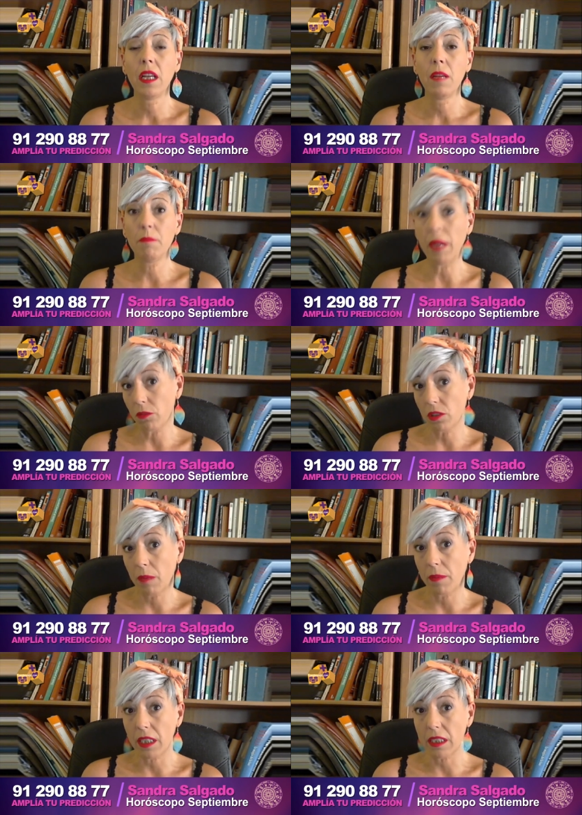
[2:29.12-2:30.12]
Venus
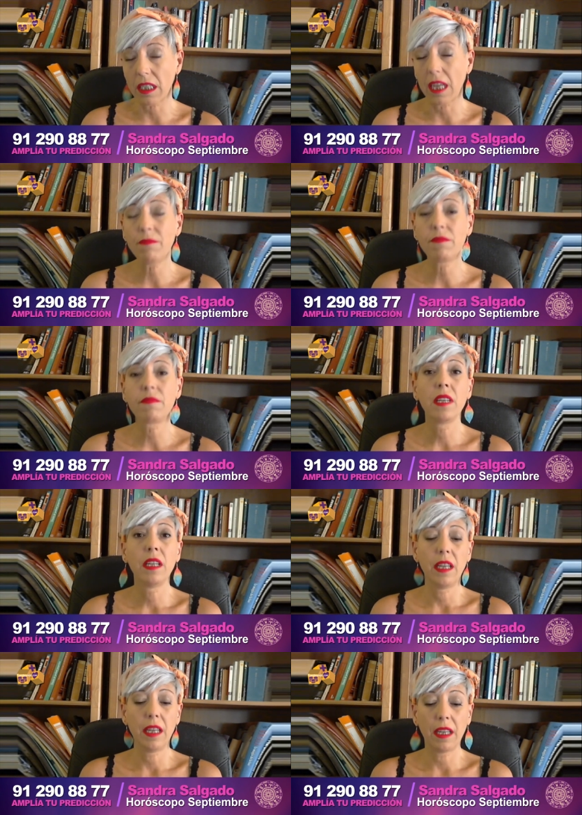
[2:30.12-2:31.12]
también está,
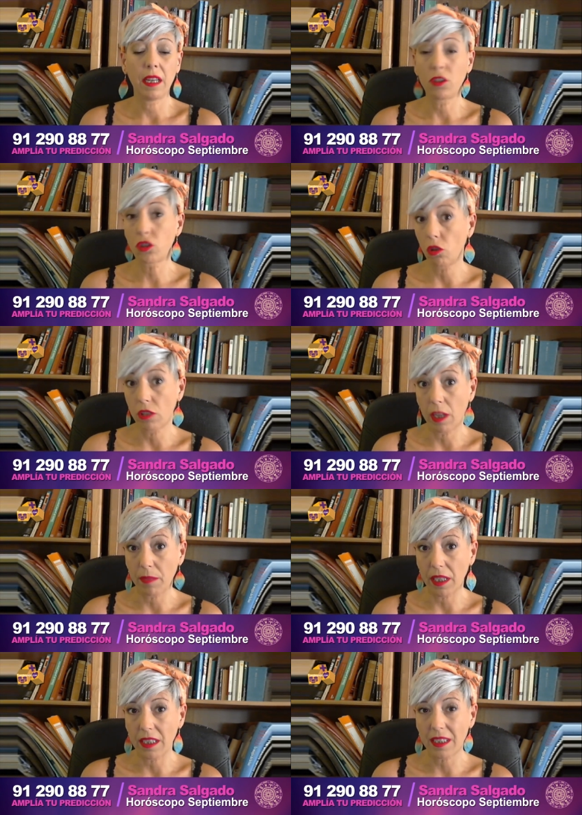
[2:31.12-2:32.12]
el Sol
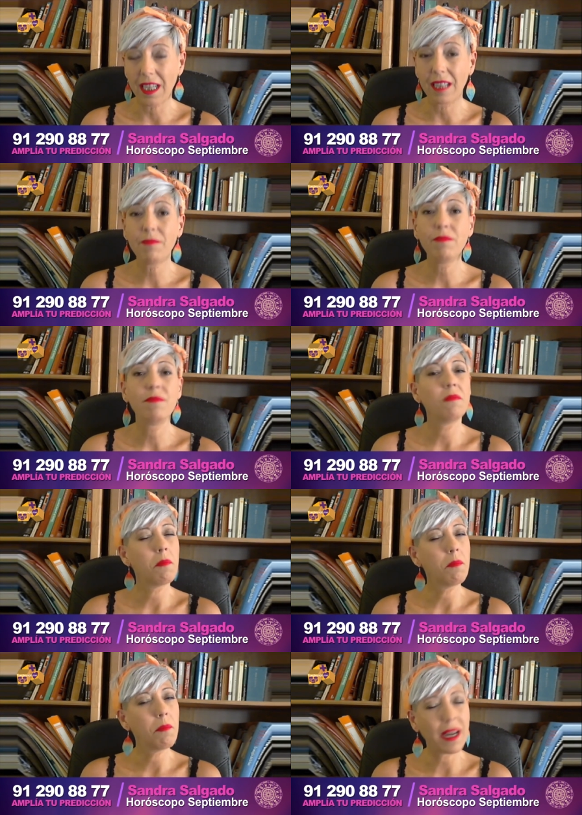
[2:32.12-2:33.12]
también está,
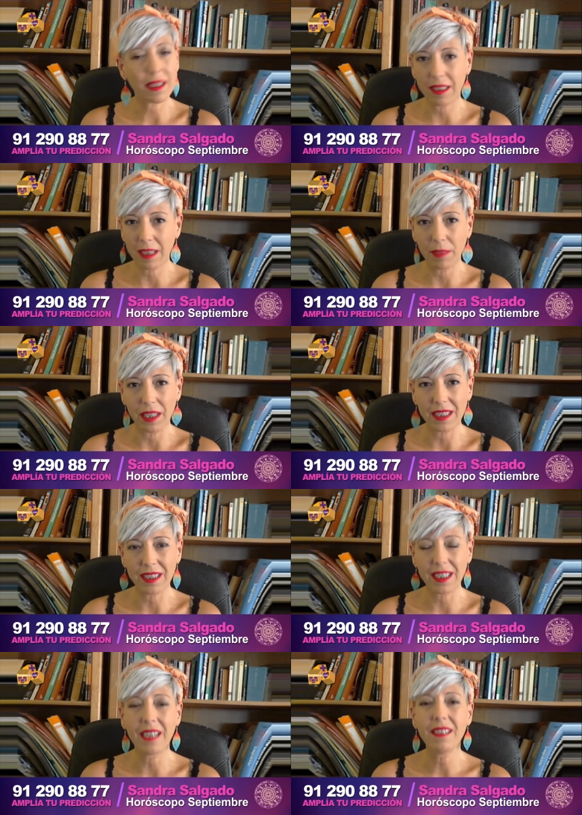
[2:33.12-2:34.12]
Marte también
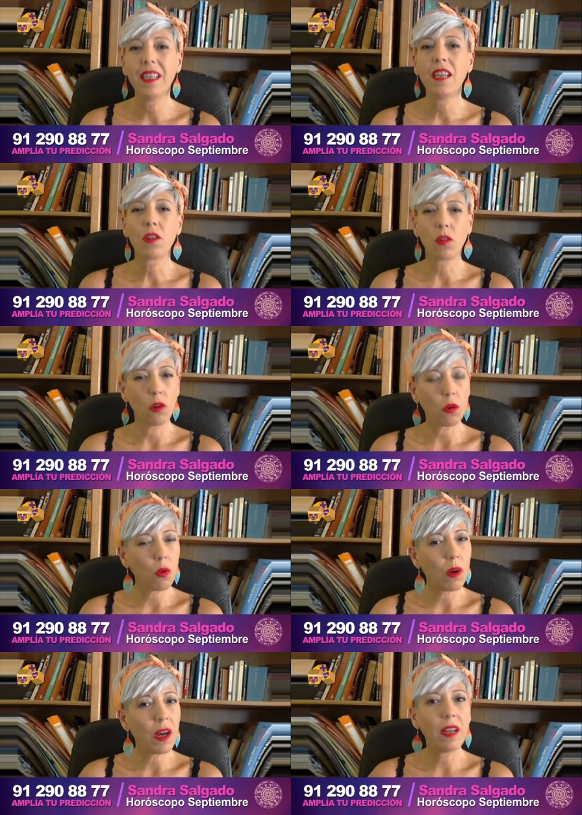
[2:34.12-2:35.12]
está, con lo
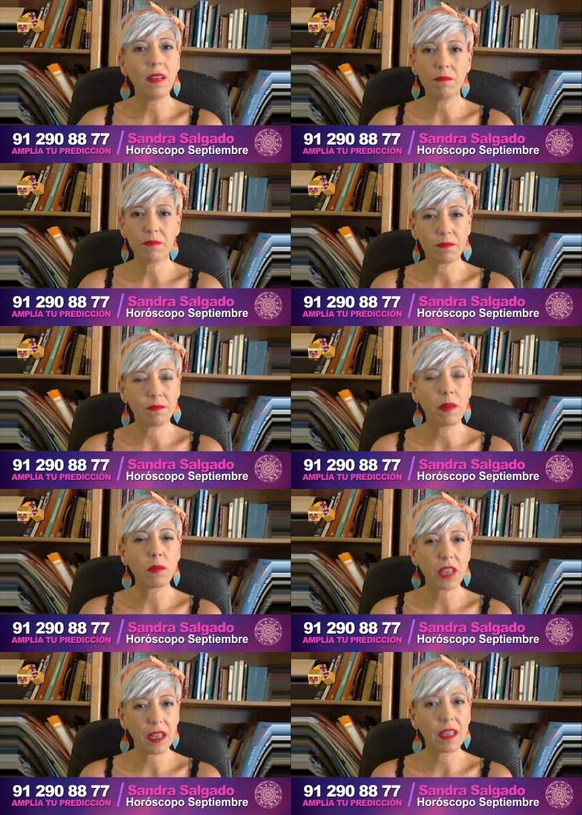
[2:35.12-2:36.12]
cual mm,
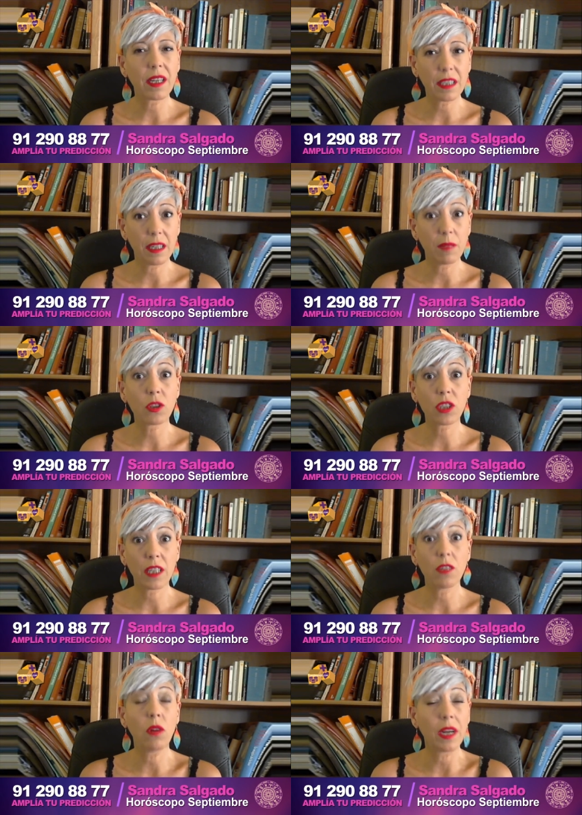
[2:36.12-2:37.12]
vamos a decir que tenemos
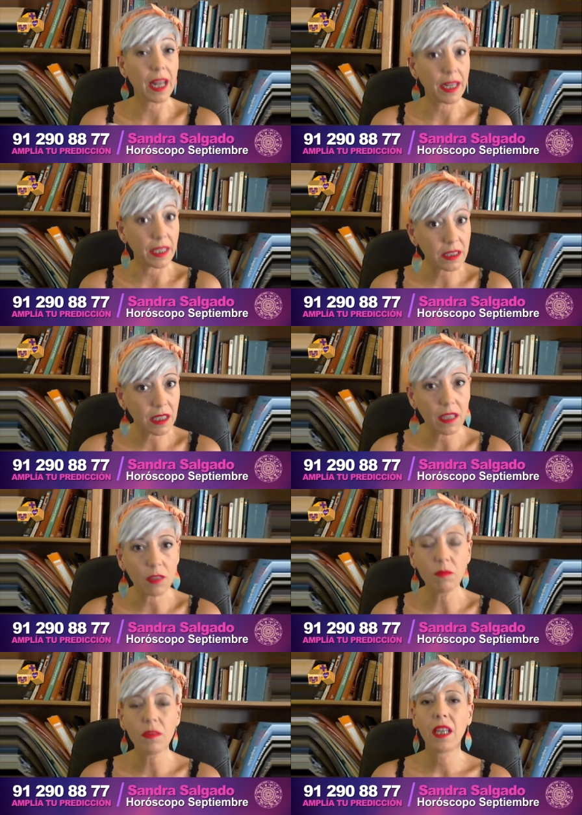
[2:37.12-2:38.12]
ahí un gran
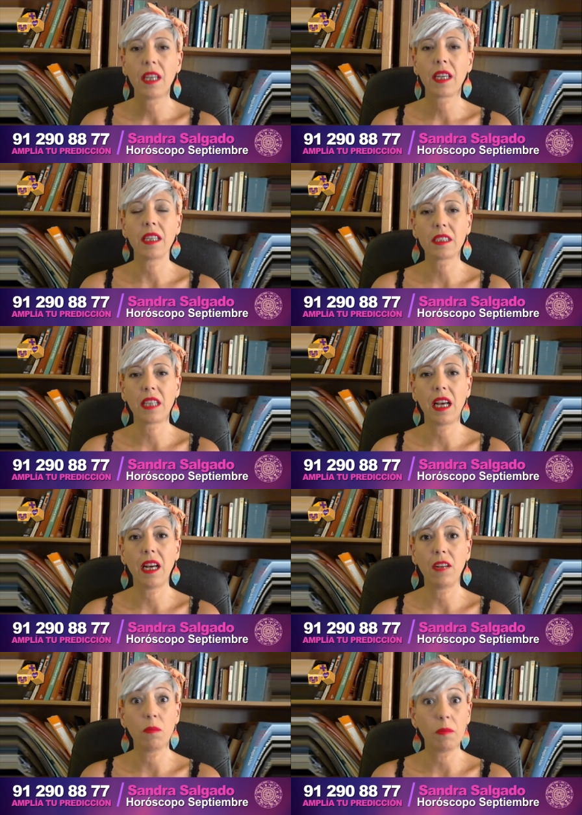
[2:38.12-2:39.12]
estelium que
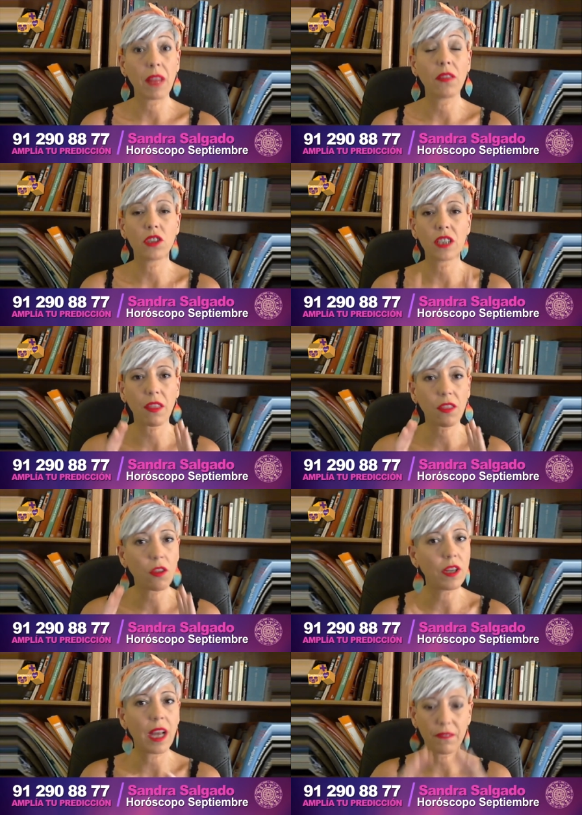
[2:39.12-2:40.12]
está alumbrando esa
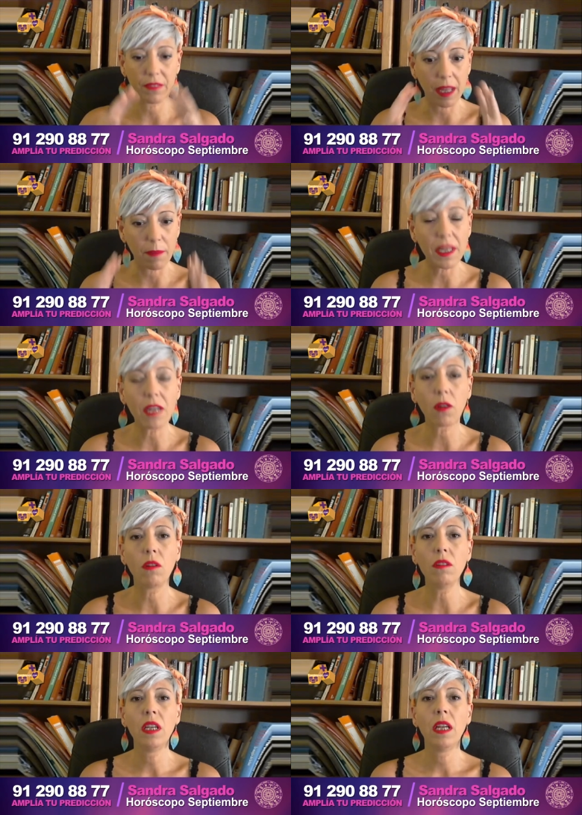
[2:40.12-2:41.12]
zona de
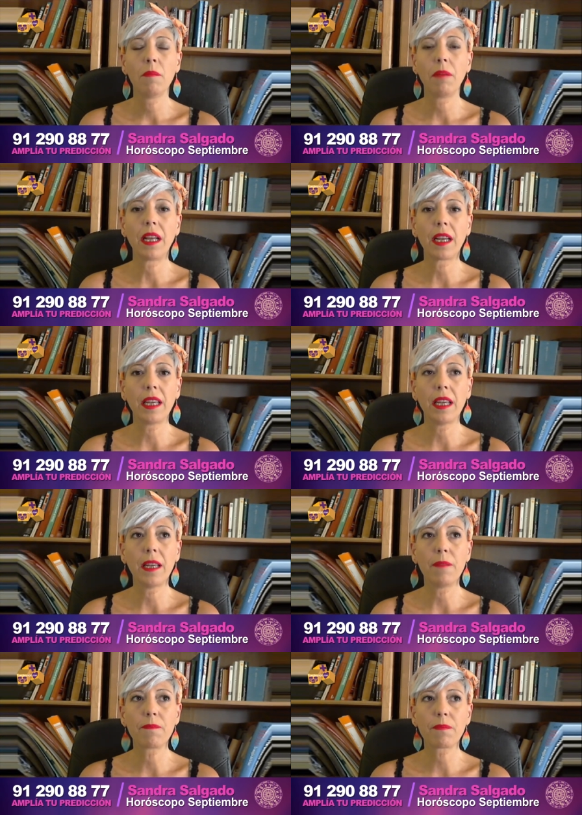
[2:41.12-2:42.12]
Virgo para
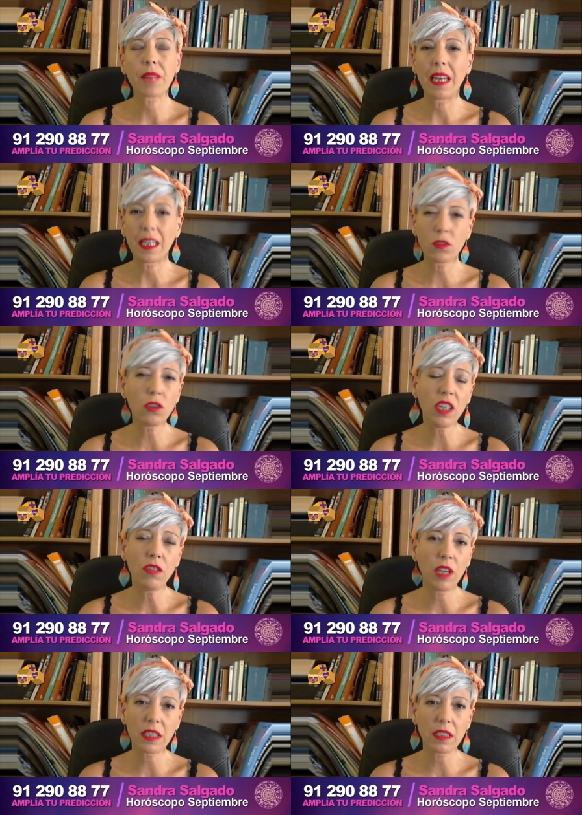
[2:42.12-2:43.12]
que las cosas
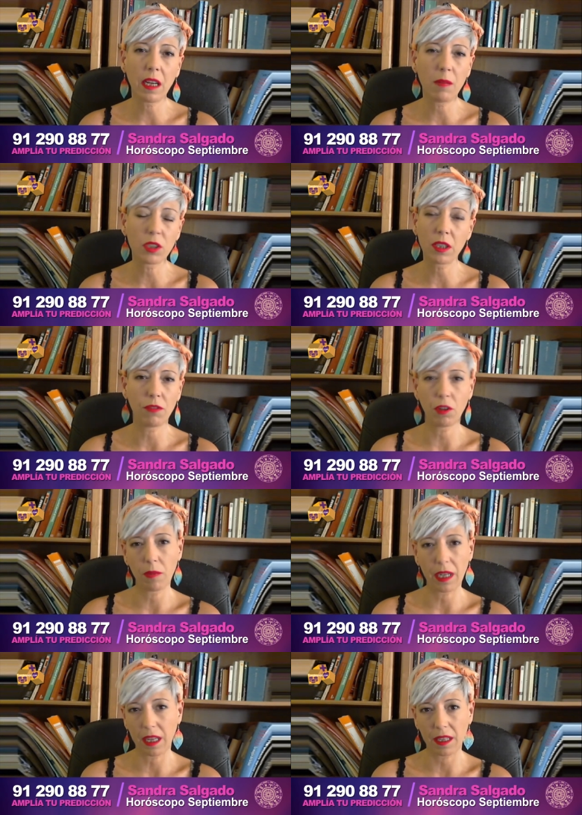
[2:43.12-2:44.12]
no las hagamos de
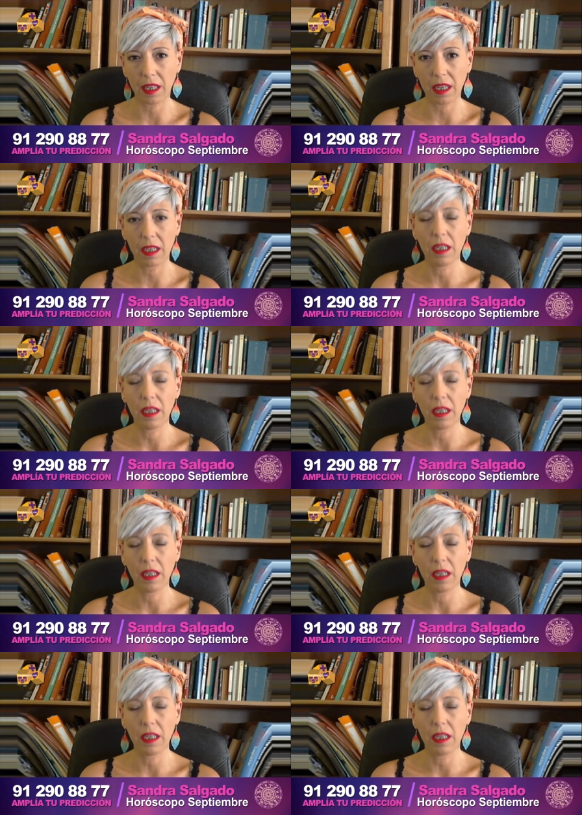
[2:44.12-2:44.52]
forma radical